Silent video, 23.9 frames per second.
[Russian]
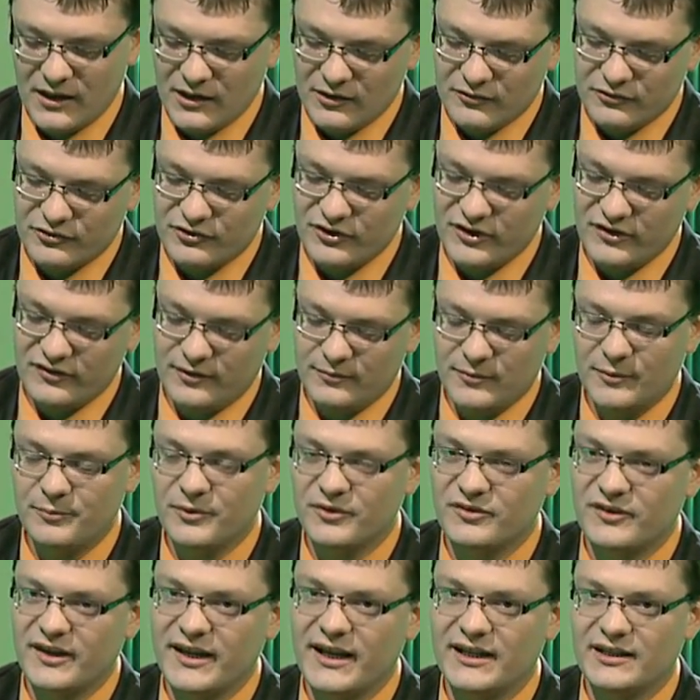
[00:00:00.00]
В жизни мы
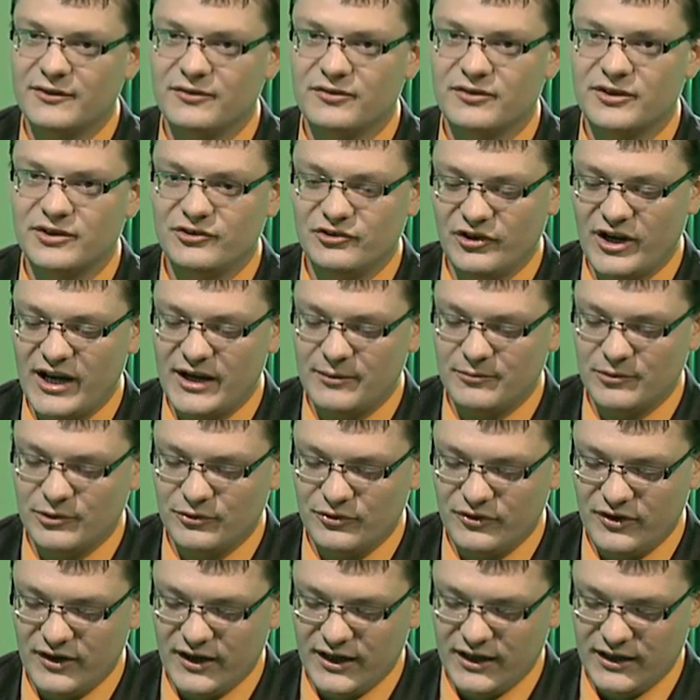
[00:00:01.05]
постоянно встречаем
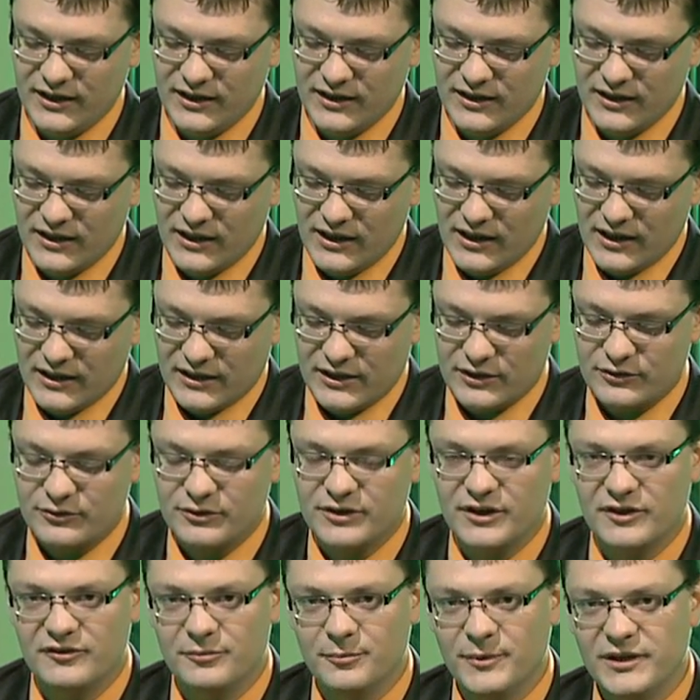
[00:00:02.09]
людей,
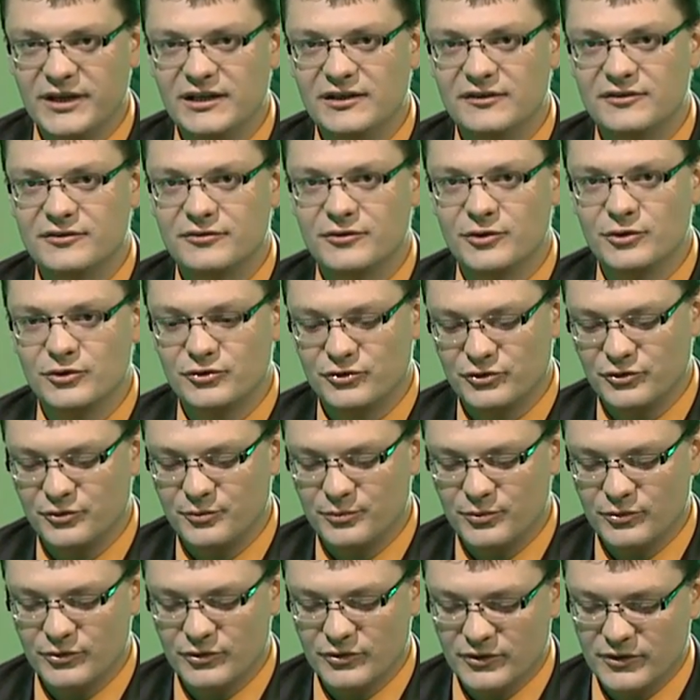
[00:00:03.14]
которые изменили свою
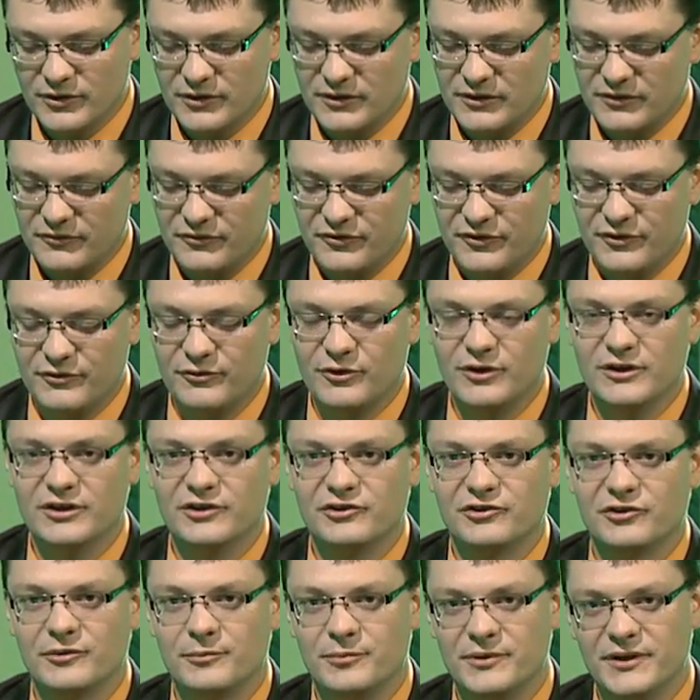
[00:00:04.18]
судьбу, всего
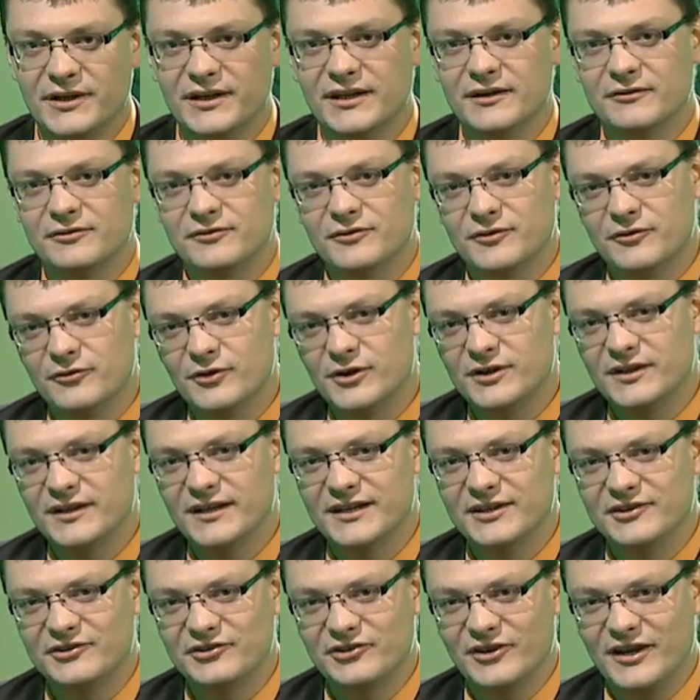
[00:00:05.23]
лишь приняв
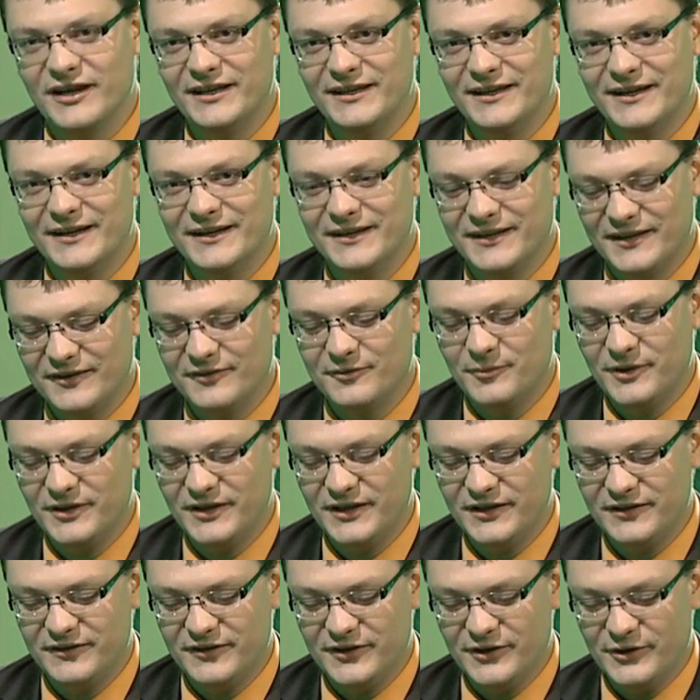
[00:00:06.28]
твердое решение
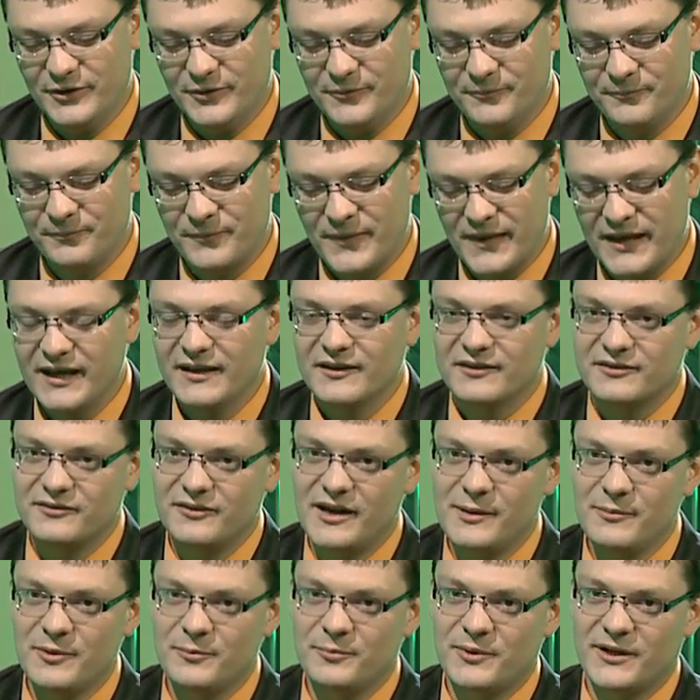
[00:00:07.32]
изменить ее. С
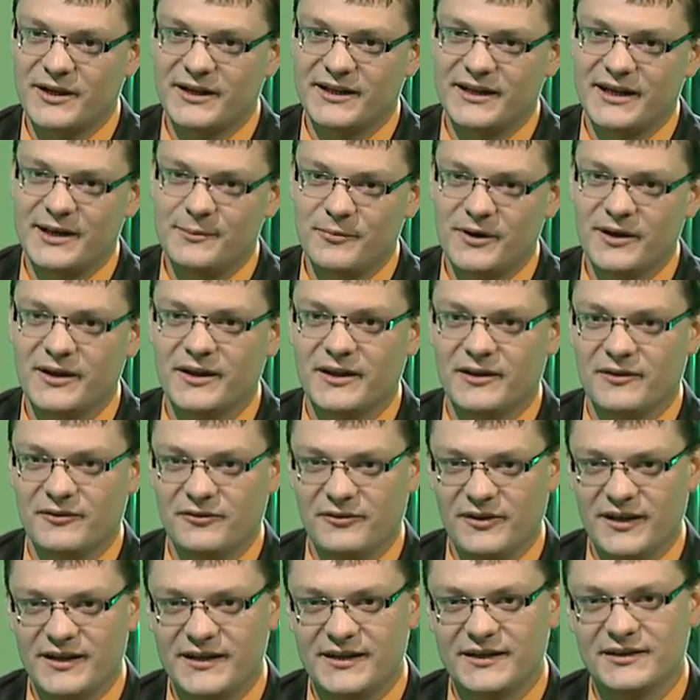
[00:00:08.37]
вами программа
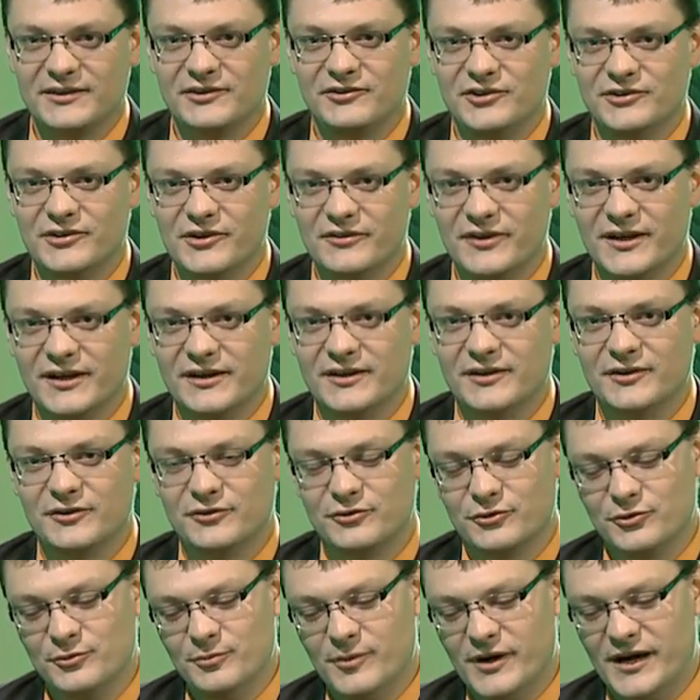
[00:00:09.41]
«Вера. Человек.
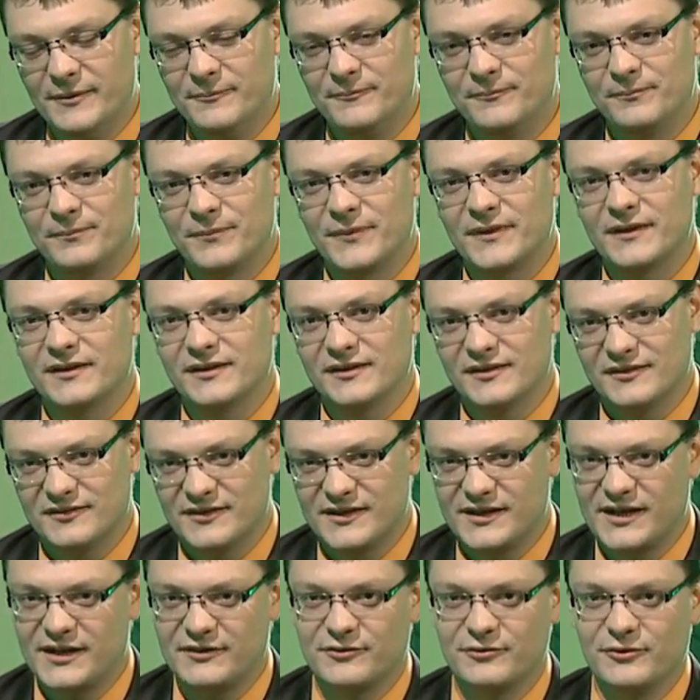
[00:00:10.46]
Судьба».
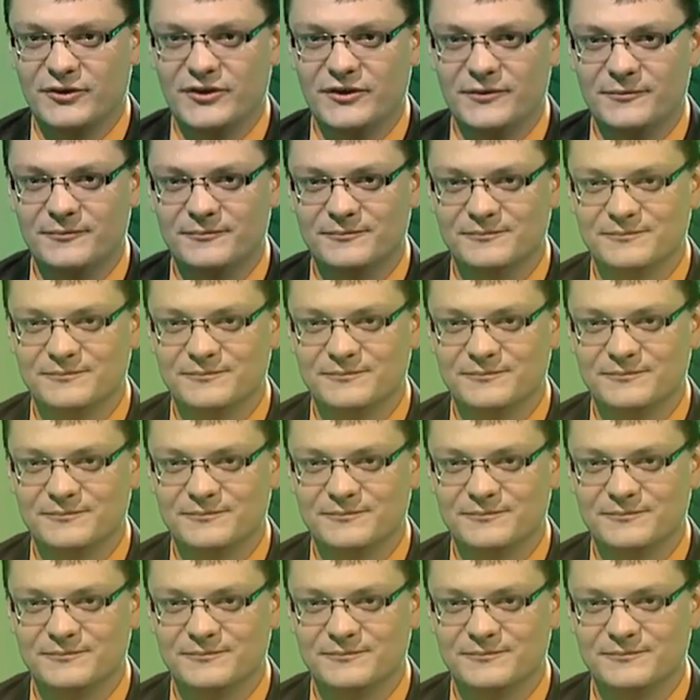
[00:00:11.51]
Здравствуйте.